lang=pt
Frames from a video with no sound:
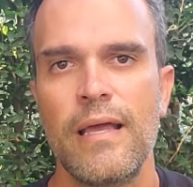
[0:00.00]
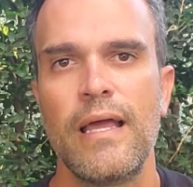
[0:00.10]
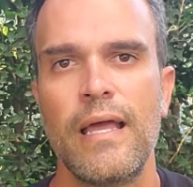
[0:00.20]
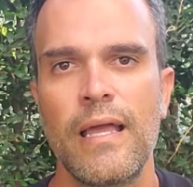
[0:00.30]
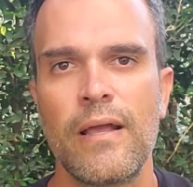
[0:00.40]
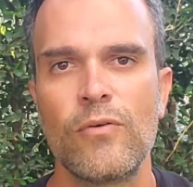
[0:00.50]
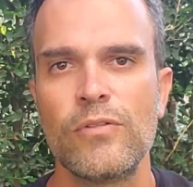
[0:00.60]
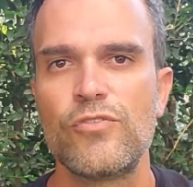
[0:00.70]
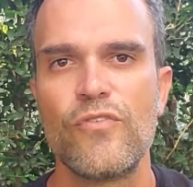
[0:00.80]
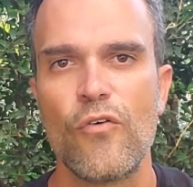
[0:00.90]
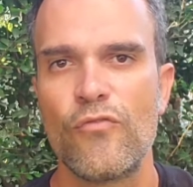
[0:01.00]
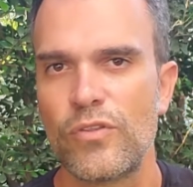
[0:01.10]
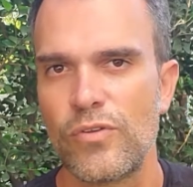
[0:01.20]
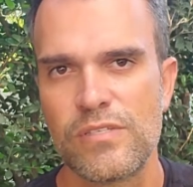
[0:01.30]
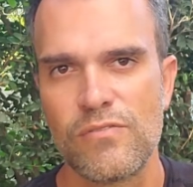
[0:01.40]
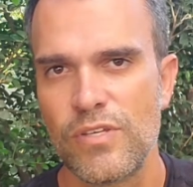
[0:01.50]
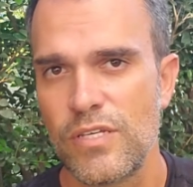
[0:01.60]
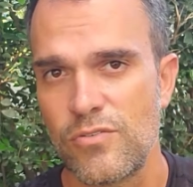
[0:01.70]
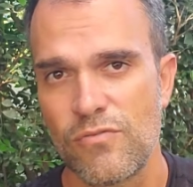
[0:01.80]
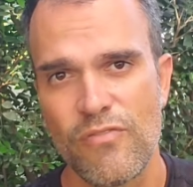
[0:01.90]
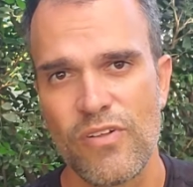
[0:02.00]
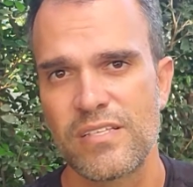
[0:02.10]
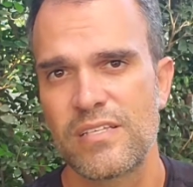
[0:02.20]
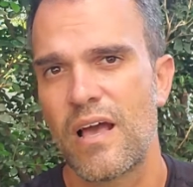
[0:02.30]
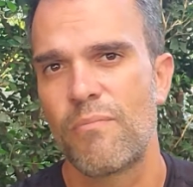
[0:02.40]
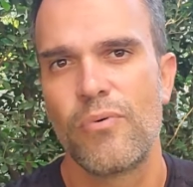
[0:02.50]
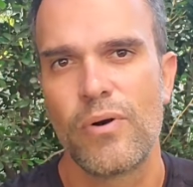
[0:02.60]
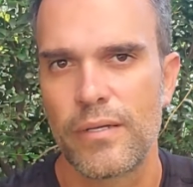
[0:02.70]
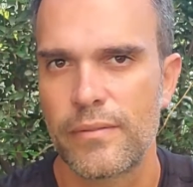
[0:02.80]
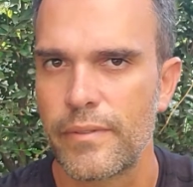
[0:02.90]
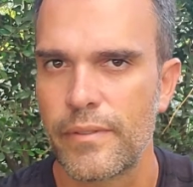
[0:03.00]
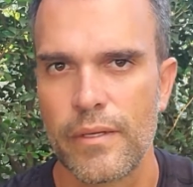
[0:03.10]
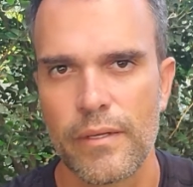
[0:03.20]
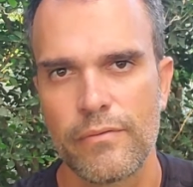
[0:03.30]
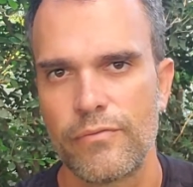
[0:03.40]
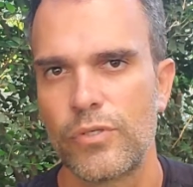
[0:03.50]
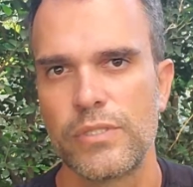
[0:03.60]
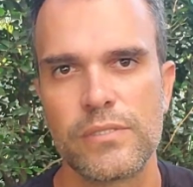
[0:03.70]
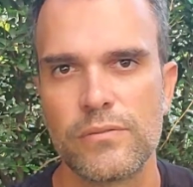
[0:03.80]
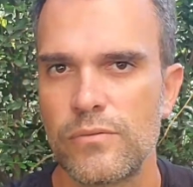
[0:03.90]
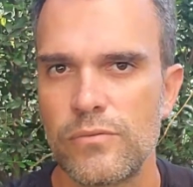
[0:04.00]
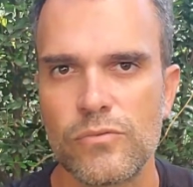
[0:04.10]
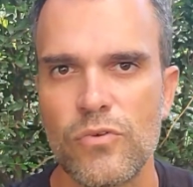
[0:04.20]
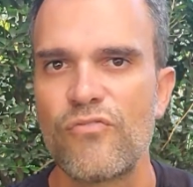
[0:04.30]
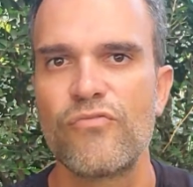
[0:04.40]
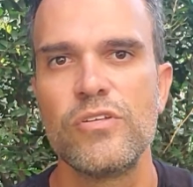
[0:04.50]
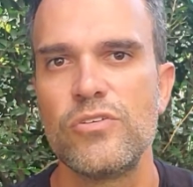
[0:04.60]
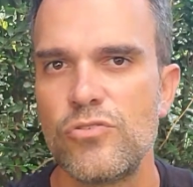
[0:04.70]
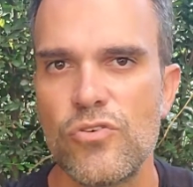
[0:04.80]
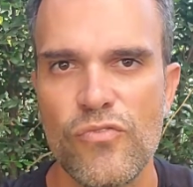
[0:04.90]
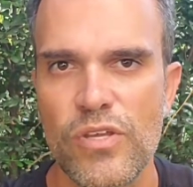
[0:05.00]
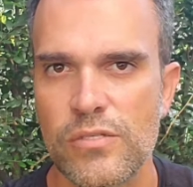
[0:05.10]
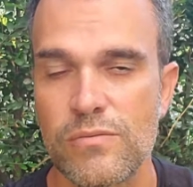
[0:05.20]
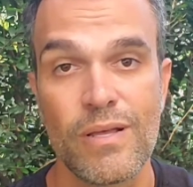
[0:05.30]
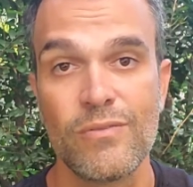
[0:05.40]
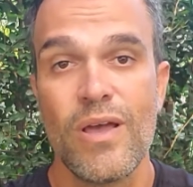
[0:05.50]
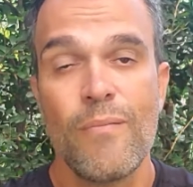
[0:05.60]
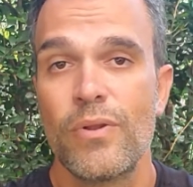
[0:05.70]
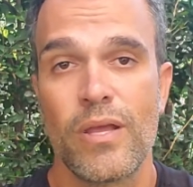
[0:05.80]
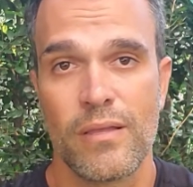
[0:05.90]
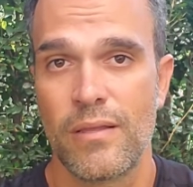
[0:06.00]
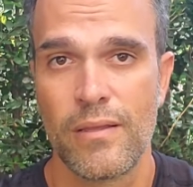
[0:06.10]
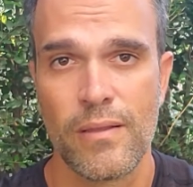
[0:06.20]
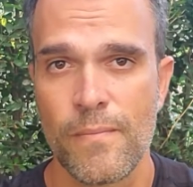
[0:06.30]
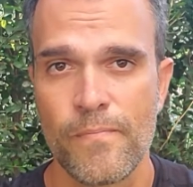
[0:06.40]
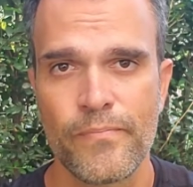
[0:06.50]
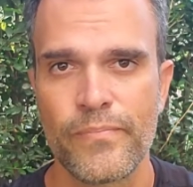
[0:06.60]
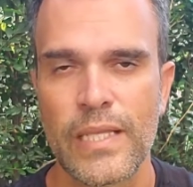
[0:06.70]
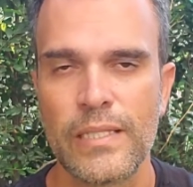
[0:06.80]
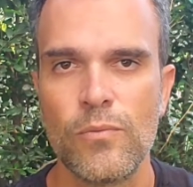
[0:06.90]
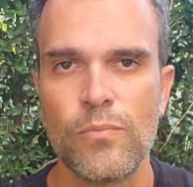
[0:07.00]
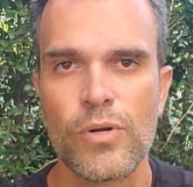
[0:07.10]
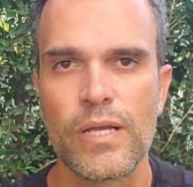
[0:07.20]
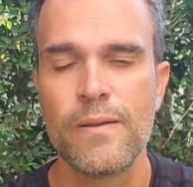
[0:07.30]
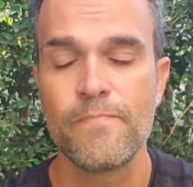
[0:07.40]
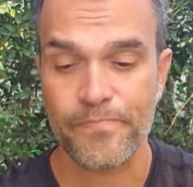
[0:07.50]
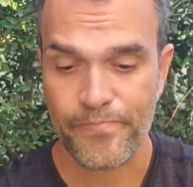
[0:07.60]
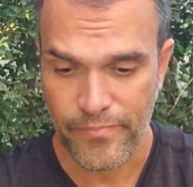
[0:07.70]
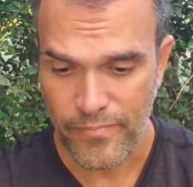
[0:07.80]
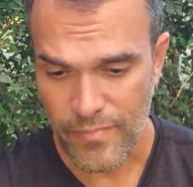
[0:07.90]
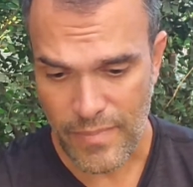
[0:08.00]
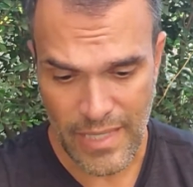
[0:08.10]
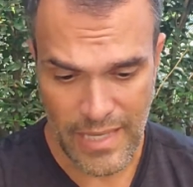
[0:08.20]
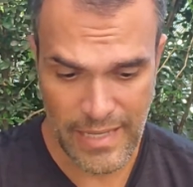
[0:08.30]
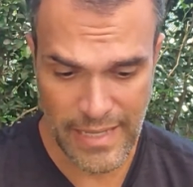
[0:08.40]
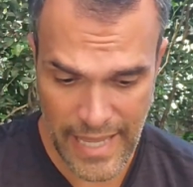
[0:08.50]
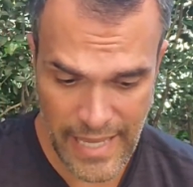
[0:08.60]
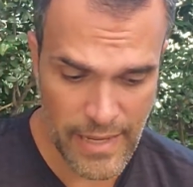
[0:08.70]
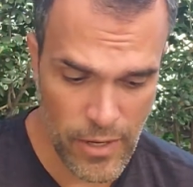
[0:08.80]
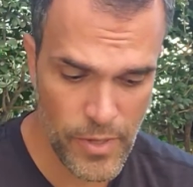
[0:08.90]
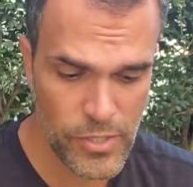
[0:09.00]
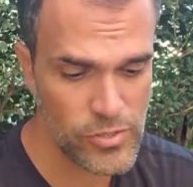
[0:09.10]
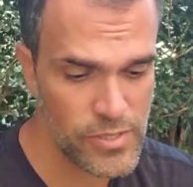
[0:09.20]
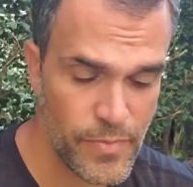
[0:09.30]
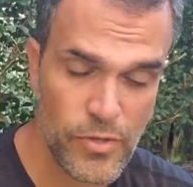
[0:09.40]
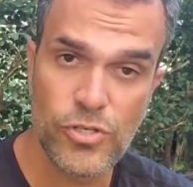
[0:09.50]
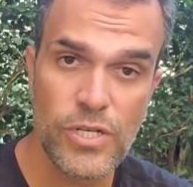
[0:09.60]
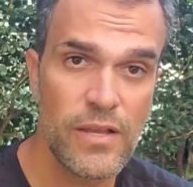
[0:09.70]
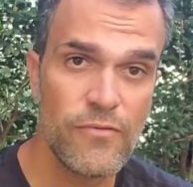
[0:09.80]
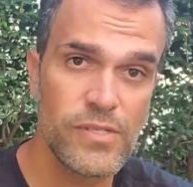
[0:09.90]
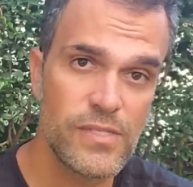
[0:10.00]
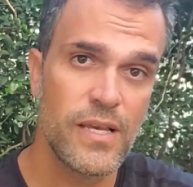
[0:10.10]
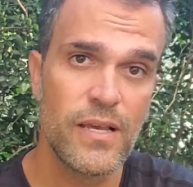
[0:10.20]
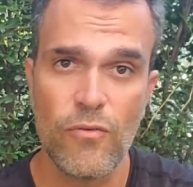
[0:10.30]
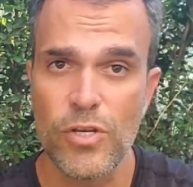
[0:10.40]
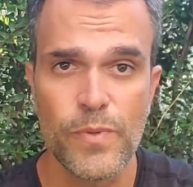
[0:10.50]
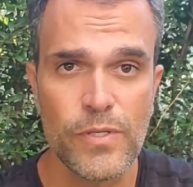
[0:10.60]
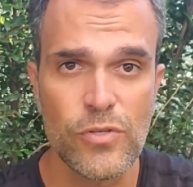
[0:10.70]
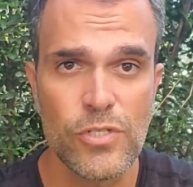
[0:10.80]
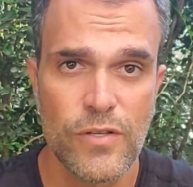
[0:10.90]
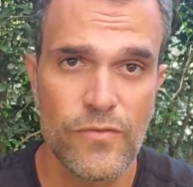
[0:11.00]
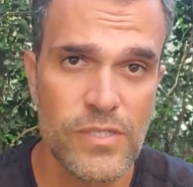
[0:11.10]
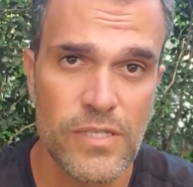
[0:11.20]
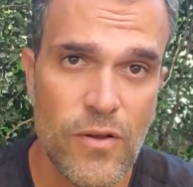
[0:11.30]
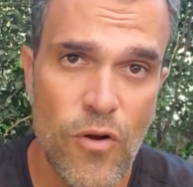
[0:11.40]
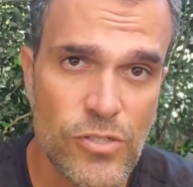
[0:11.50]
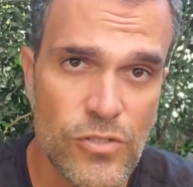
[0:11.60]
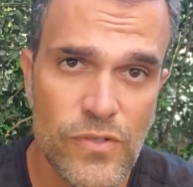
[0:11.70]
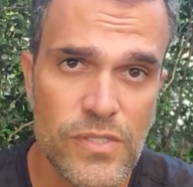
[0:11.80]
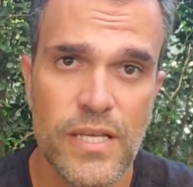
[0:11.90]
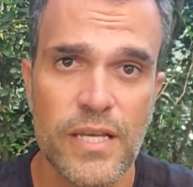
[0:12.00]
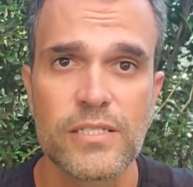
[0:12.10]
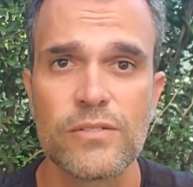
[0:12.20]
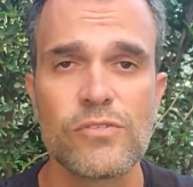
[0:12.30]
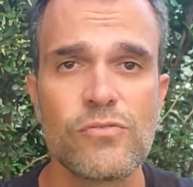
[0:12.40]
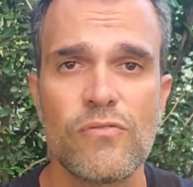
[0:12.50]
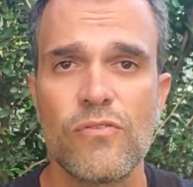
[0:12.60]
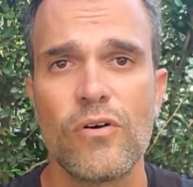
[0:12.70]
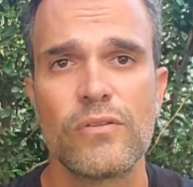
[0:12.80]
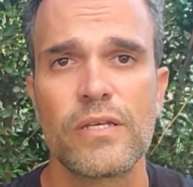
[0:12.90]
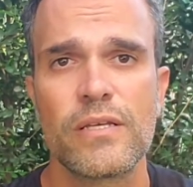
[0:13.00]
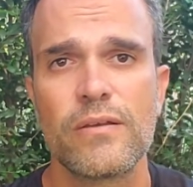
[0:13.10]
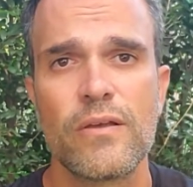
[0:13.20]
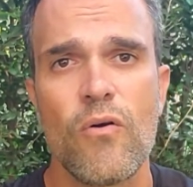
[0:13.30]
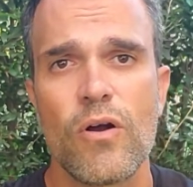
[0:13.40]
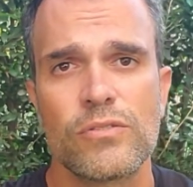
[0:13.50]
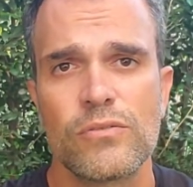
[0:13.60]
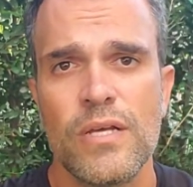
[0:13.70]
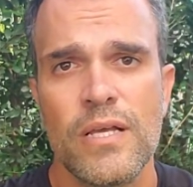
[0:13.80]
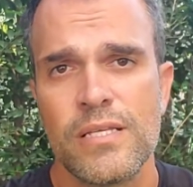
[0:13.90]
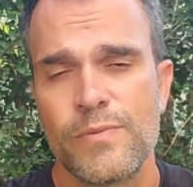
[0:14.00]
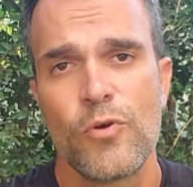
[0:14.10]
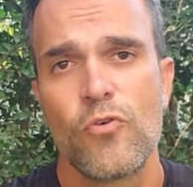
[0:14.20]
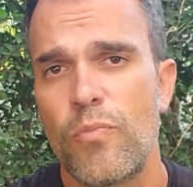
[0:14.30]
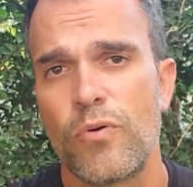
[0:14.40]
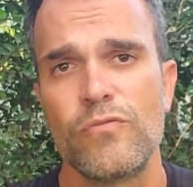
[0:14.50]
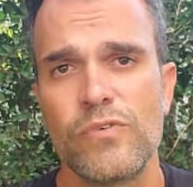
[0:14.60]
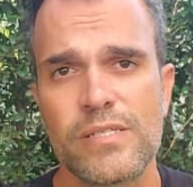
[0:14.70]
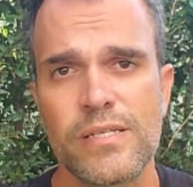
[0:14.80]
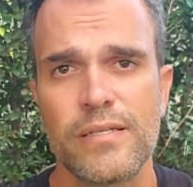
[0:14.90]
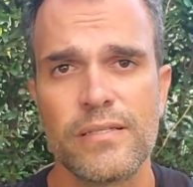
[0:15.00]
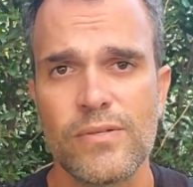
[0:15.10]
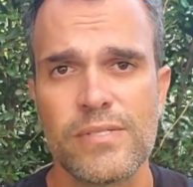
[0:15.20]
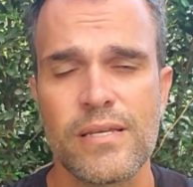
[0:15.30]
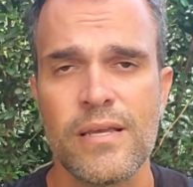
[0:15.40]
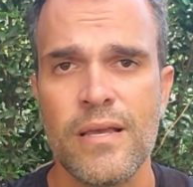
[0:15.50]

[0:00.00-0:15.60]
é, quando estiver ouvindo esse vídeo, vai falar assim, ah, porra, é, foda-se, não, estou afim de, de ouvir isso. Mas não é por aí, entendeu? Porque quem realmente se prejudica é você ou as pessoas que, você, que gostam de você, que estão à sua volta, que, que gostam, se preocupam com você. Então, assim,